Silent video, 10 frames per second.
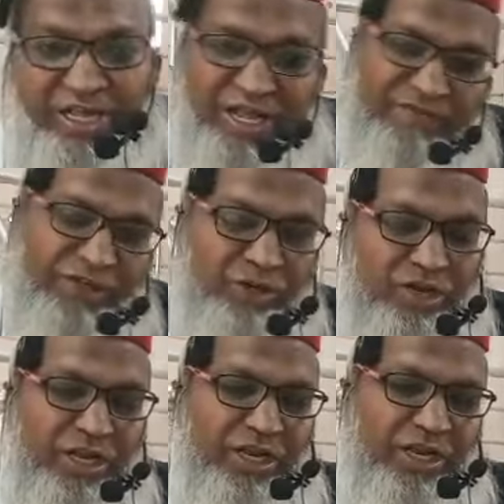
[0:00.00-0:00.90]
அவர்
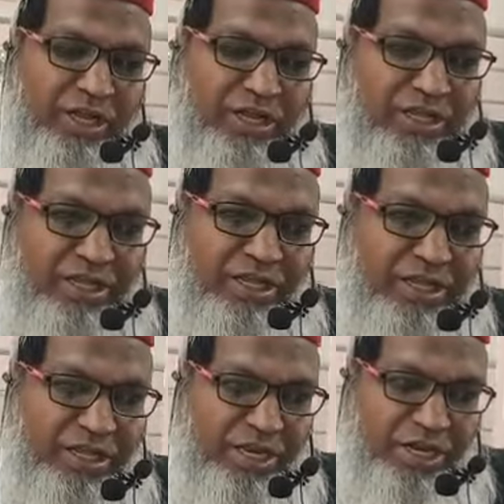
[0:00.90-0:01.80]
சொன்னாராம்
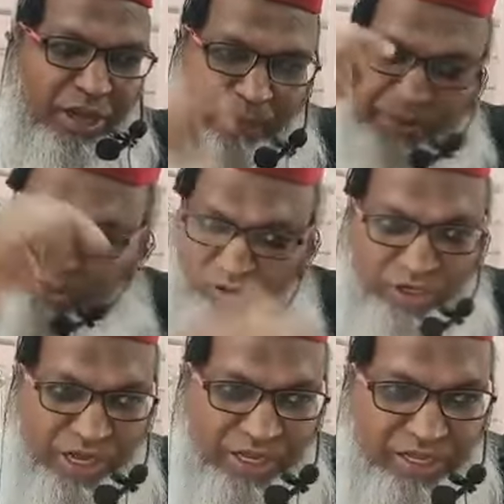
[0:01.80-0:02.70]
நீ அப்படி
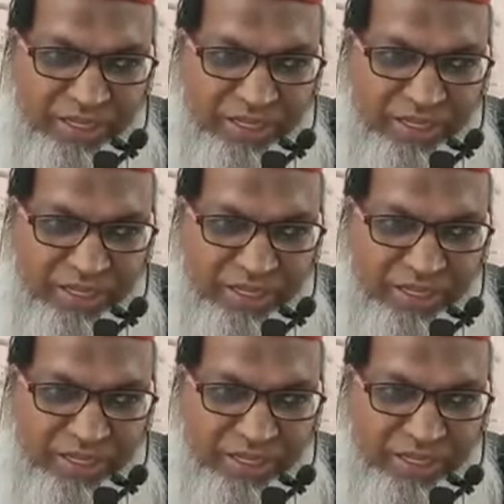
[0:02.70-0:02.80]
சொன்ன